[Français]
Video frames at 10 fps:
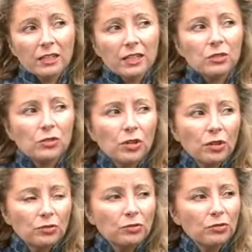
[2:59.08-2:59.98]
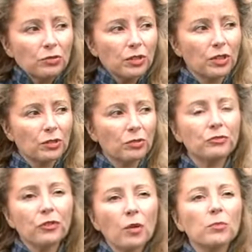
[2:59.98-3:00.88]
qui est une sorte de
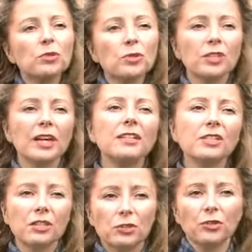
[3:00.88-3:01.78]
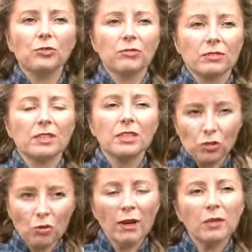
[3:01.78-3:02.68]
forme de socialisation qui,
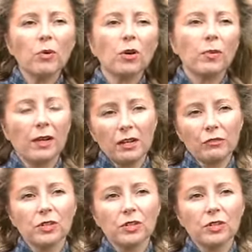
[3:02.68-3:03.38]
je crois, est propre à la